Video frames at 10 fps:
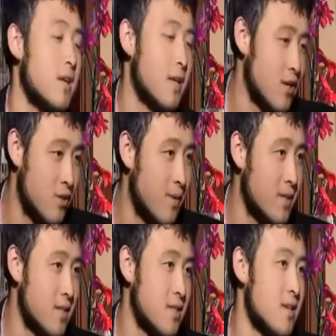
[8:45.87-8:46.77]
拿去吧，
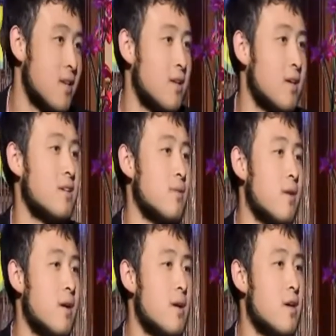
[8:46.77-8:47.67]
这是你的那个什么，
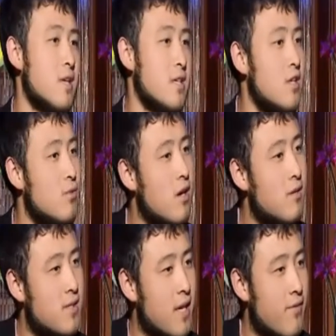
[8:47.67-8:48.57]
以这种高
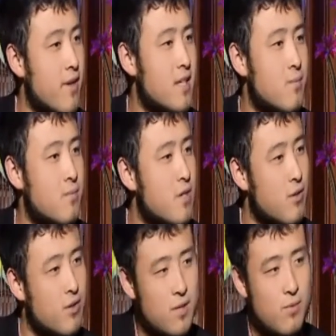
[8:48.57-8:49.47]
姿态，非常
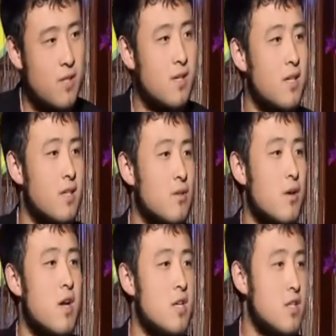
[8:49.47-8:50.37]
口气不平和的这
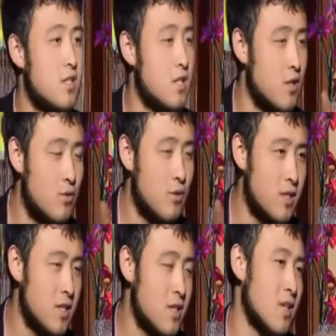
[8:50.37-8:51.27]
种，只能说
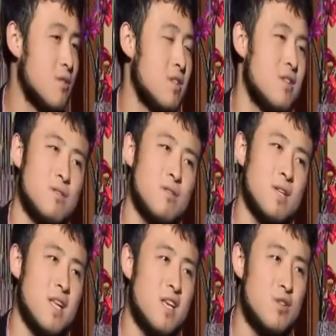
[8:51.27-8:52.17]
这是你对
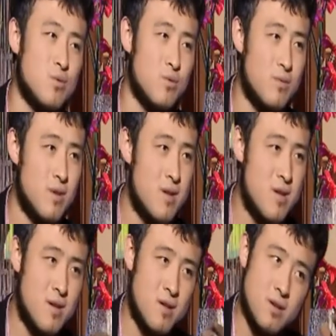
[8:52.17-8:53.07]
他的一种。
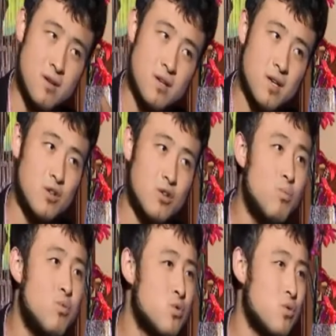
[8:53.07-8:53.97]
可以说
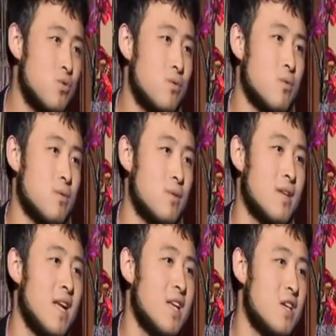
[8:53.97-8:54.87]
不尊重，对
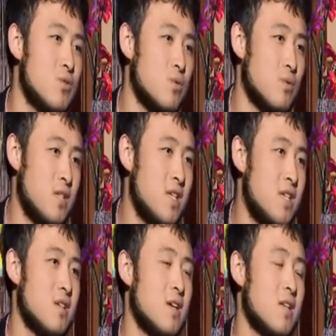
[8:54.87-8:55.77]
他的一种精
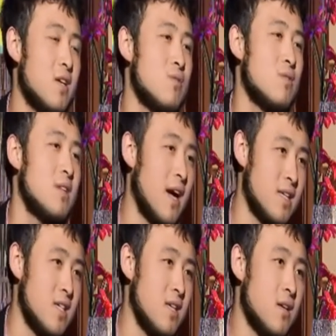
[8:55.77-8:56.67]
神上的一种打
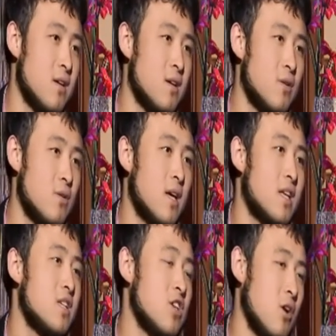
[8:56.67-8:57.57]
击，对他
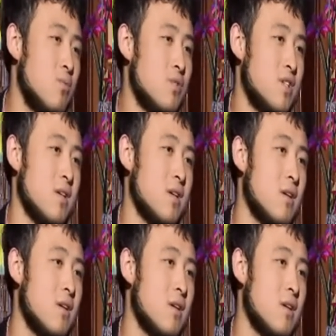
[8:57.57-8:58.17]
的瞧不起。